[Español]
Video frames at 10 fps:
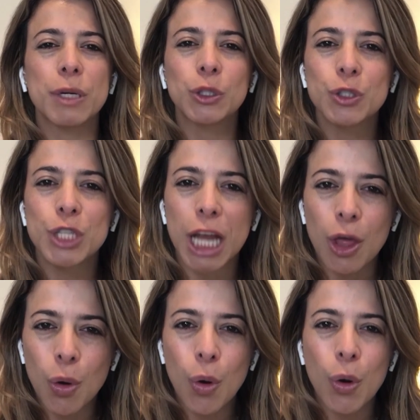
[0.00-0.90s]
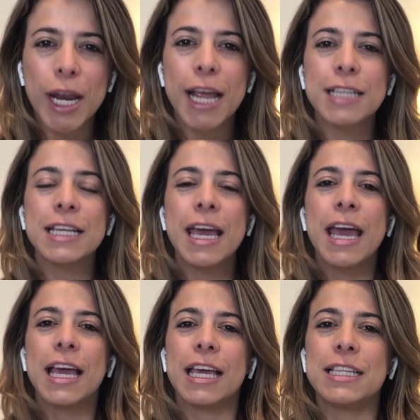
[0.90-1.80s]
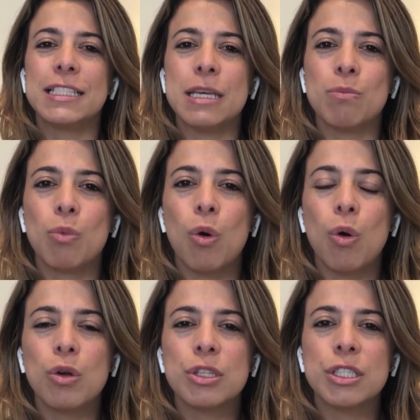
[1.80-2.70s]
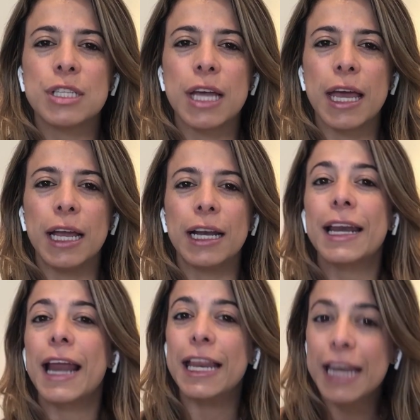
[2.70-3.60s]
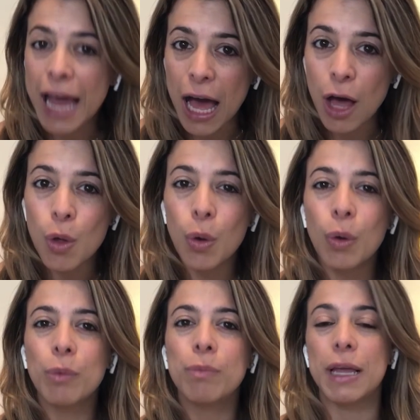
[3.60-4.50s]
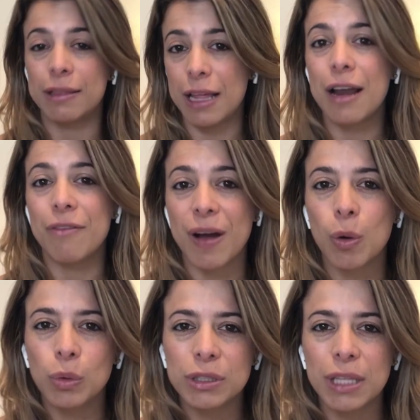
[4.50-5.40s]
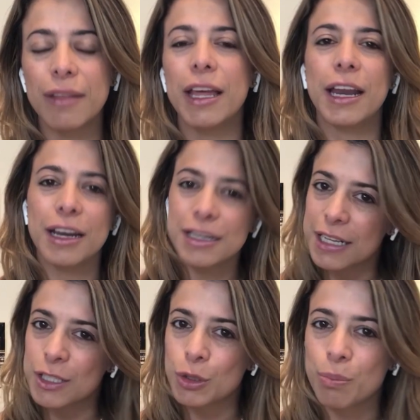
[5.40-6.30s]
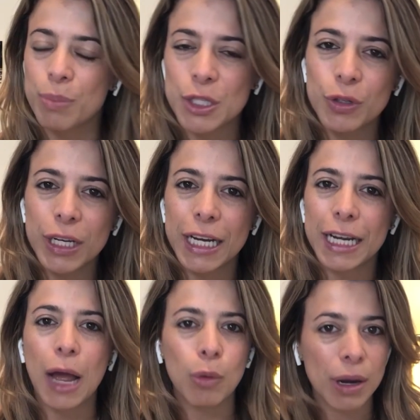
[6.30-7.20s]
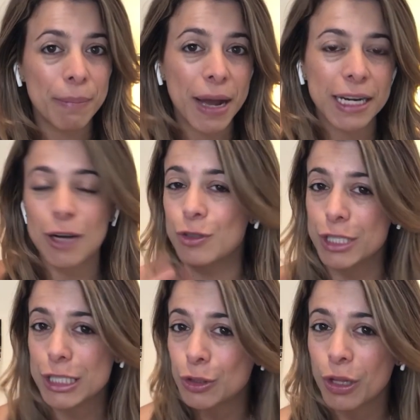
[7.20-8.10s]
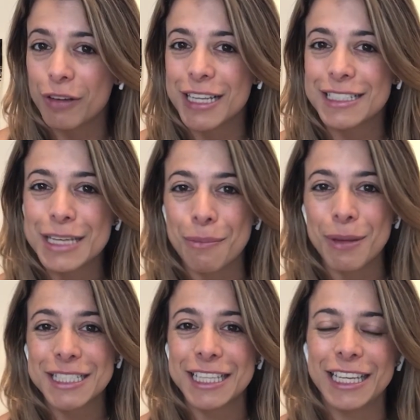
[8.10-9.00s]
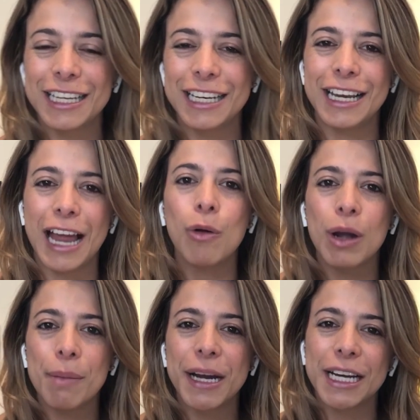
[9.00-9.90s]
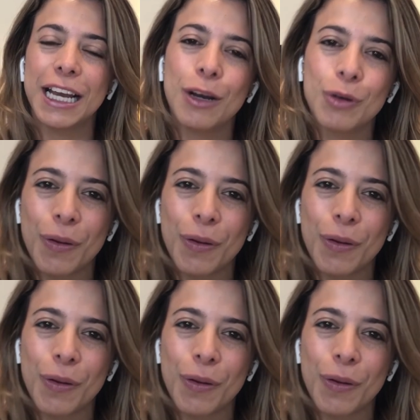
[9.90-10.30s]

patrocinadores, hicimos el reinado de la facultad en el sexto piso, en el aula magna, no sé si todavía se llama así, en el aula magna de la